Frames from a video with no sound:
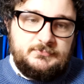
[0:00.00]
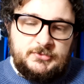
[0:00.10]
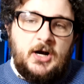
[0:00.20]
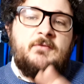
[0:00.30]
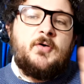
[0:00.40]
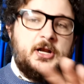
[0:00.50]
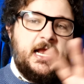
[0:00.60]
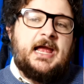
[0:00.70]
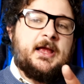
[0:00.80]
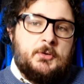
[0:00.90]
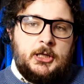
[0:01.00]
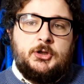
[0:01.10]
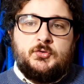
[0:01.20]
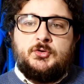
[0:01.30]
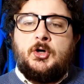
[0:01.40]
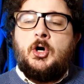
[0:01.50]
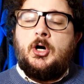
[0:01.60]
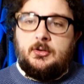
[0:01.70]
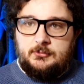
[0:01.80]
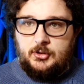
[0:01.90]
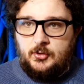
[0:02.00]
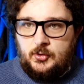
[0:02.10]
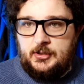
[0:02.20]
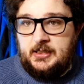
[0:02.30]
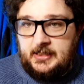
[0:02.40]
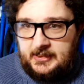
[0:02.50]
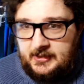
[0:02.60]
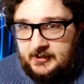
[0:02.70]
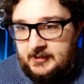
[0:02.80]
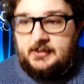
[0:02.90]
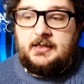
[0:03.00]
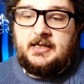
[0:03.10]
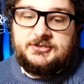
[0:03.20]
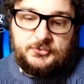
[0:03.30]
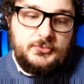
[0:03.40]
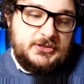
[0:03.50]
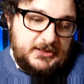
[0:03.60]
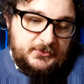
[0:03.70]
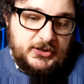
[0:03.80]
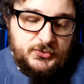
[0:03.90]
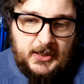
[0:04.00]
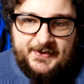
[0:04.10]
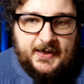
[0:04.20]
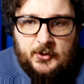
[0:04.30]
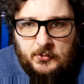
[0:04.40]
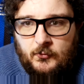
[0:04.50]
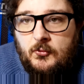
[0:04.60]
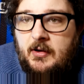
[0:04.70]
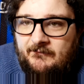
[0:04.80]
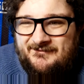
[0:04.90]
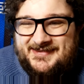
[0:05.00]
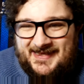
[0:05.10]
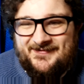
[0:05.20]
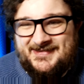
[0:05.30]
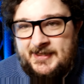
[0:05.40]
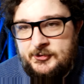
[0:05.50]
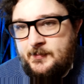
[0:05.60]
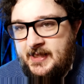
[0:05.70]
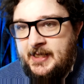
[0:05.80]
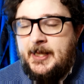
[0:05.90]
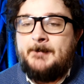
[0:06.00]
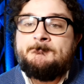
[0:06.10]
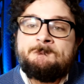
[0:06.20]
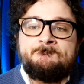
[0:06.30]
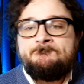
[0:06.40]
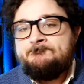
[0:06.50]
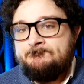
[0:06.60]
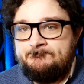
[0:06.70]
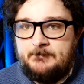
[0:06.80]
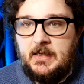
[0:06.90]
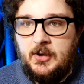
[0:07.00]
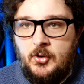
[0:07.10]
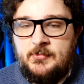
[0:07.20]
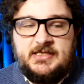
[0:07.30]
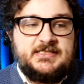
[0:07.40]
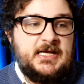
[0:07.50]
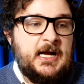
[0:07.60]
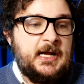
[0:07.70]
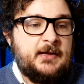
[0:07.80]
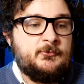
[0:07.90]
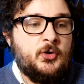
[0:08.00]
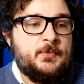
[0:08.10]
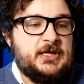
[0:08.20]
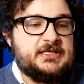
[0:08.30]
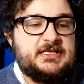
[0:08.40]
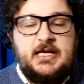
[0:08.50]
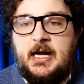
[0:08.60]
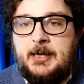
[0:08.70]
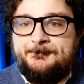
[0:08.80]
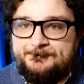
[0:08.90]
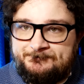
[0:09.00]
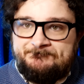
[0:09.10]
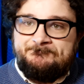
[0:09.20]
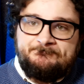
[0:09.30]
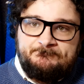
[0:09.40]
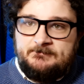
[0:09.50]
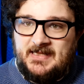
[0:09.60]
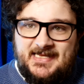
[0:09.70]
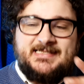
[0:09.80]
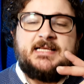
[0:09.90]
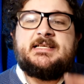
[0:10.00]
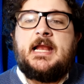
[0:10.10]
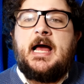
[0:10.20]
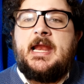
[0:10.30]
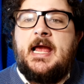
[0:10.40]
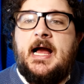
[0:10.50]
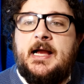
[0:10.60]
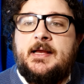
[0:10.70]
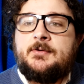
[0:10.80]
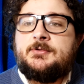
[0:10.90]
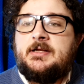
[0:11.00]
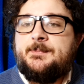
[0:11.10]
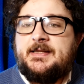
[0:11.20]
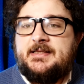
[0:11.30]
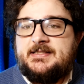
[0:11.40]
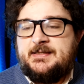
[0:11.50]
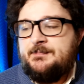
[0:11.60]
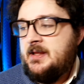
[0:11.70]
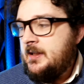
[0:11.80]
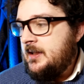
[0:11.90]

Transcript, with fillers: non vorrei che qualcuno con la scusa di una squadra che comunque sta facendo bene incominci, anche, incominci a esagerare anche con le pretese.